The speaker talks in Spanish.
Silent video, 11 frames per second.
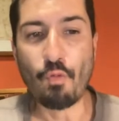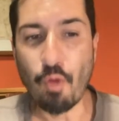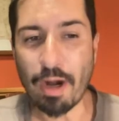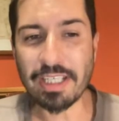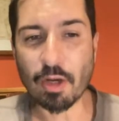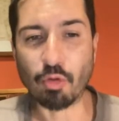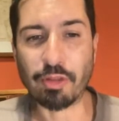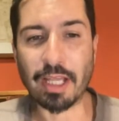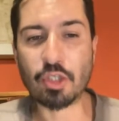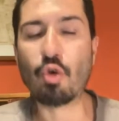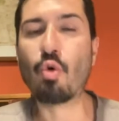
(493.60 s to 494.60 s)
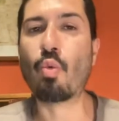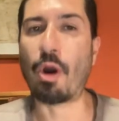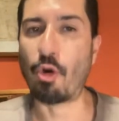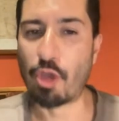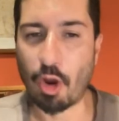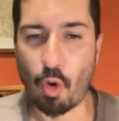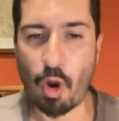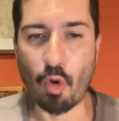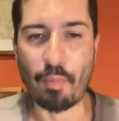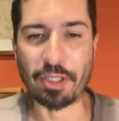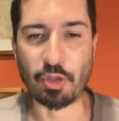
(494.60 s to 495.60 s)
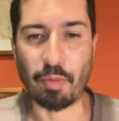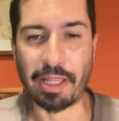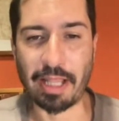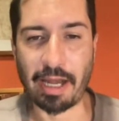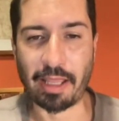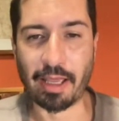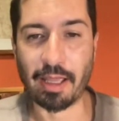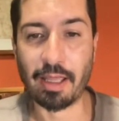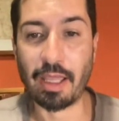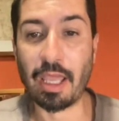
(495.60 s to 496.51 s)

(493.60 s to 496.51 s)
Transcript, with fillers: Fue en ese contexto cuando llegó la ocupación británica,